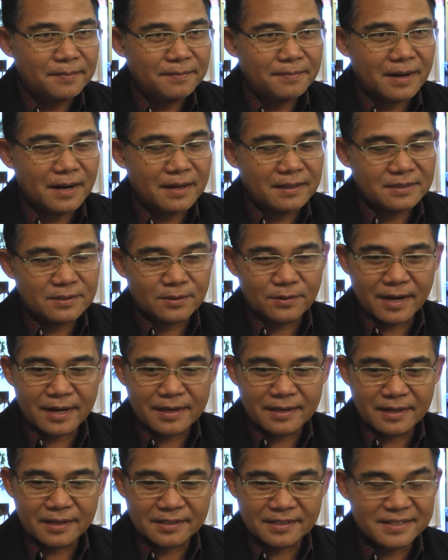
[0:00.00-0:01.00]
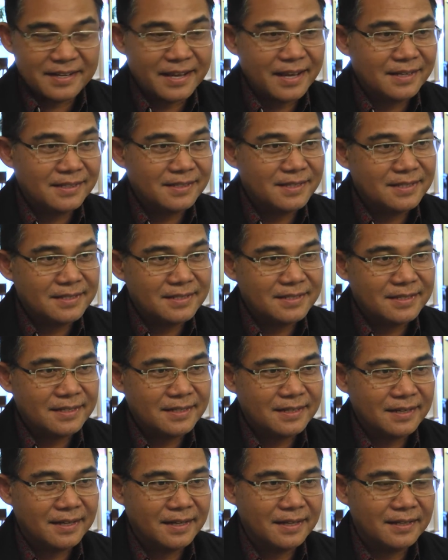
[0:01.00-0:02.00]
peraturan yang sinergis
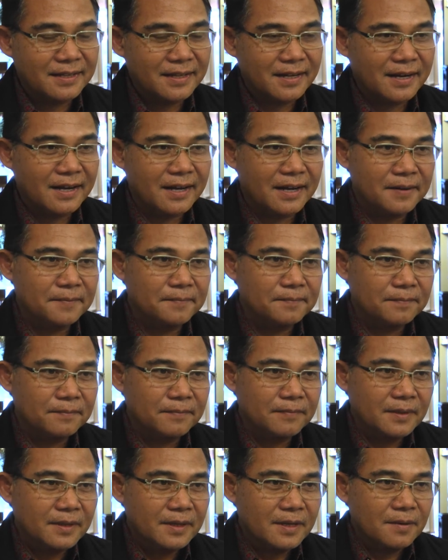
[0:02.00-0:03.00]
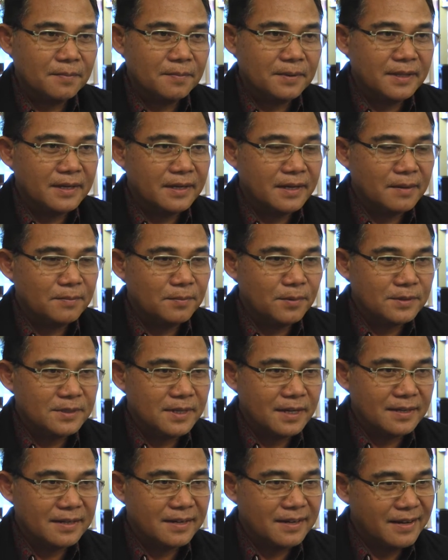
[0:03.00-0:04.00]
antara kepentingan
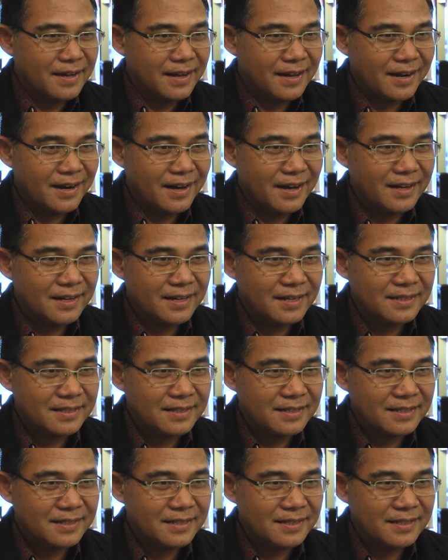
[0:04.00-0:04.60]
pusat dan daerah,